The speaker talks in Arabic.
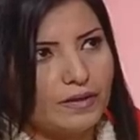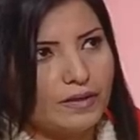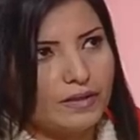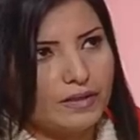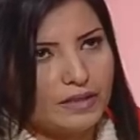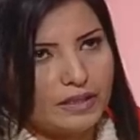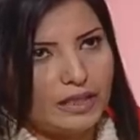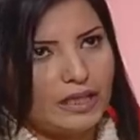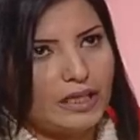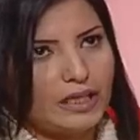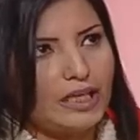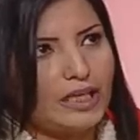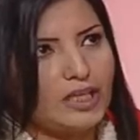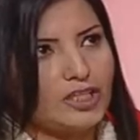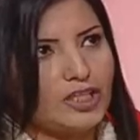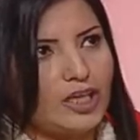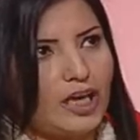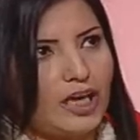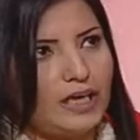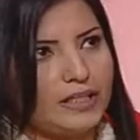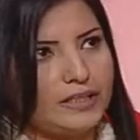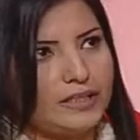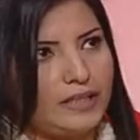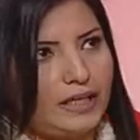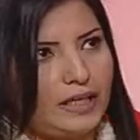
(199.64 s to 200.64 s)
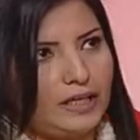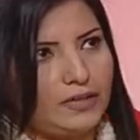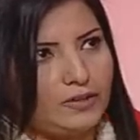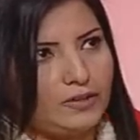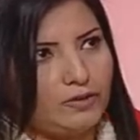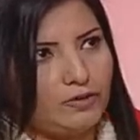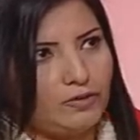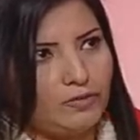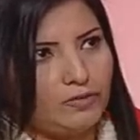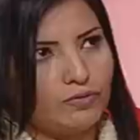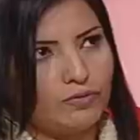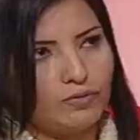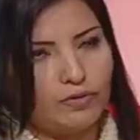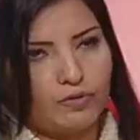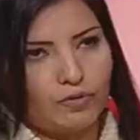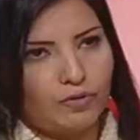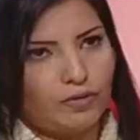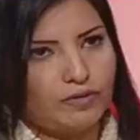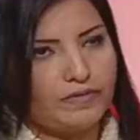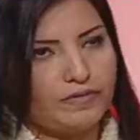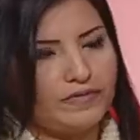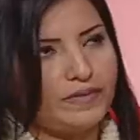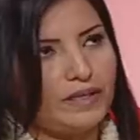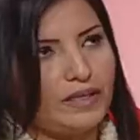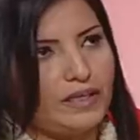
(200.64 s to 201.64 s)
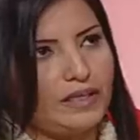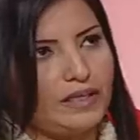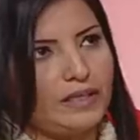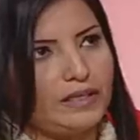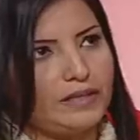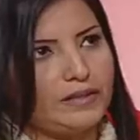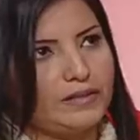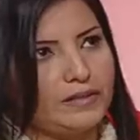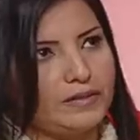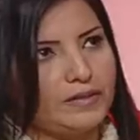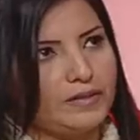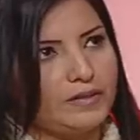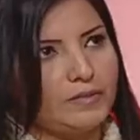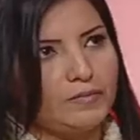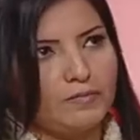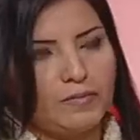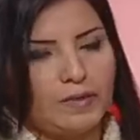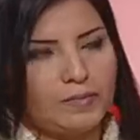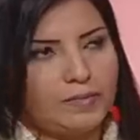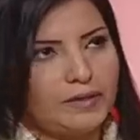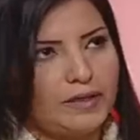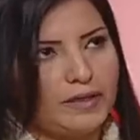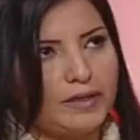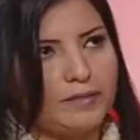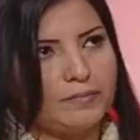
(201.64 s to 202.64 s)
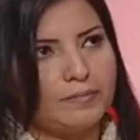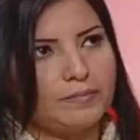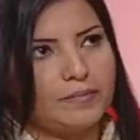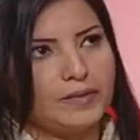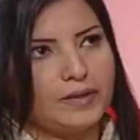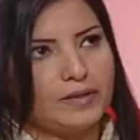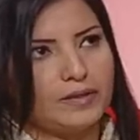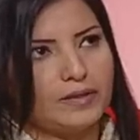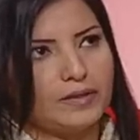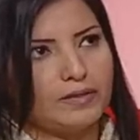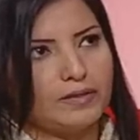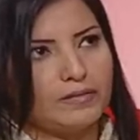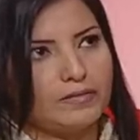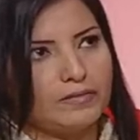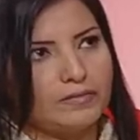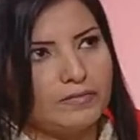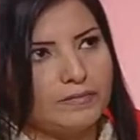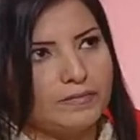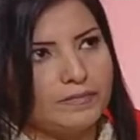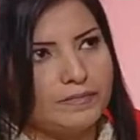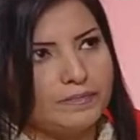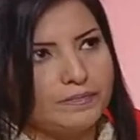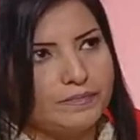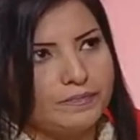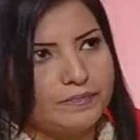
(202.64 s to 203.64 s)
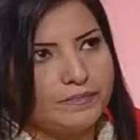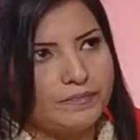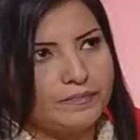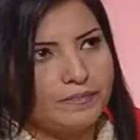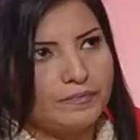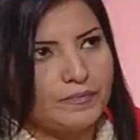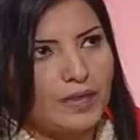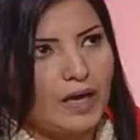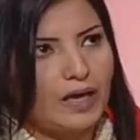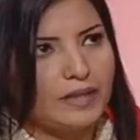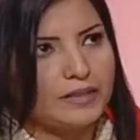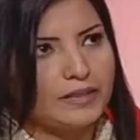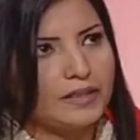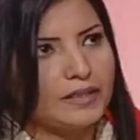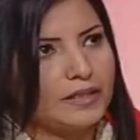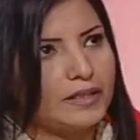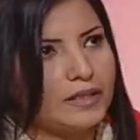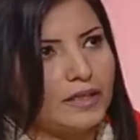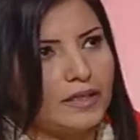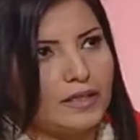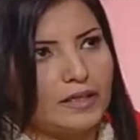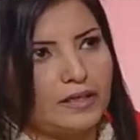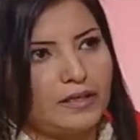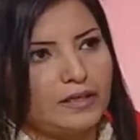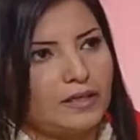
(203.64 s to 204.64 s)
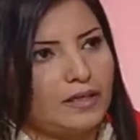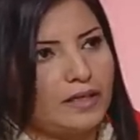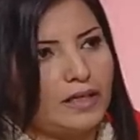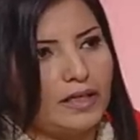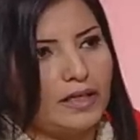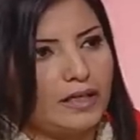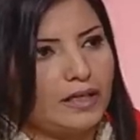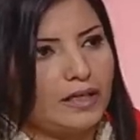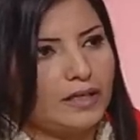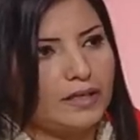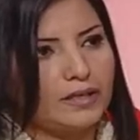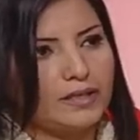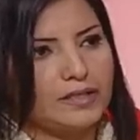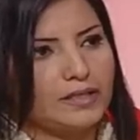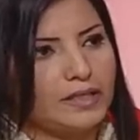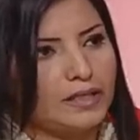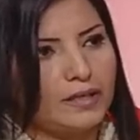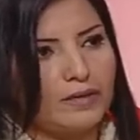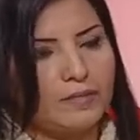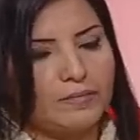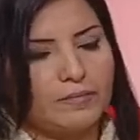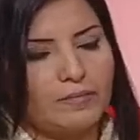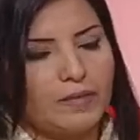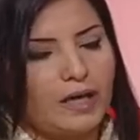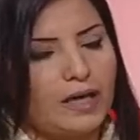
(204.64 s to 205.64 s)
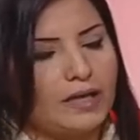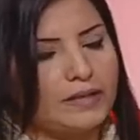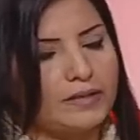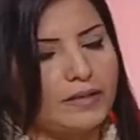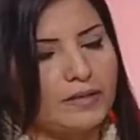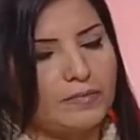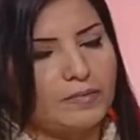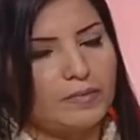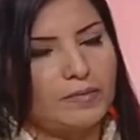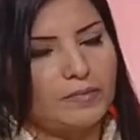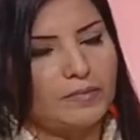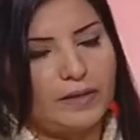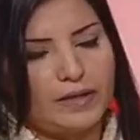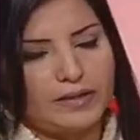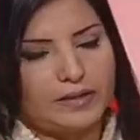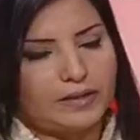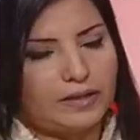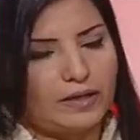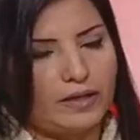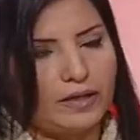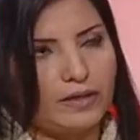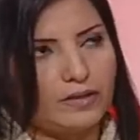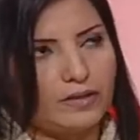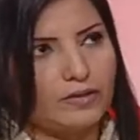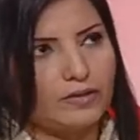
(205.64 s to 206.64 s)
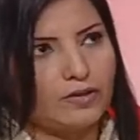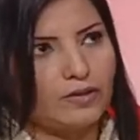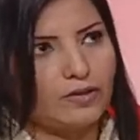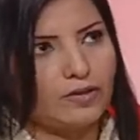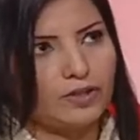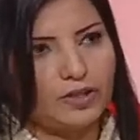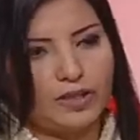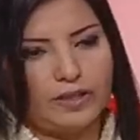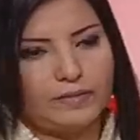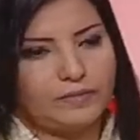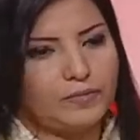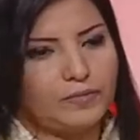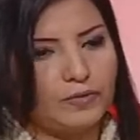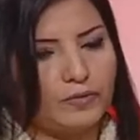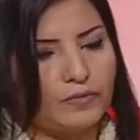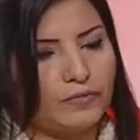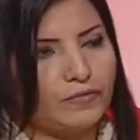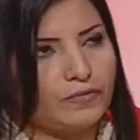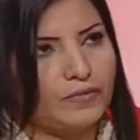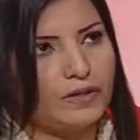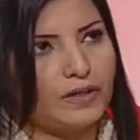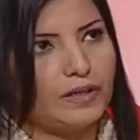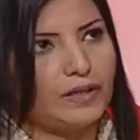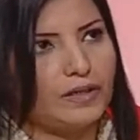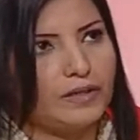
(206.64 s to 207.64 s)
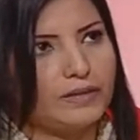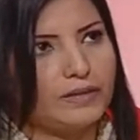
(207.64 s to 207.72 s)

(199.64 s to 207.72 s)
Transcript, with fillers: اللي ليش قاعدة عنده روحي فلي ما بيحبك قاعدك هيك قاعدك بالبيت هيك خدي ابنك وفلي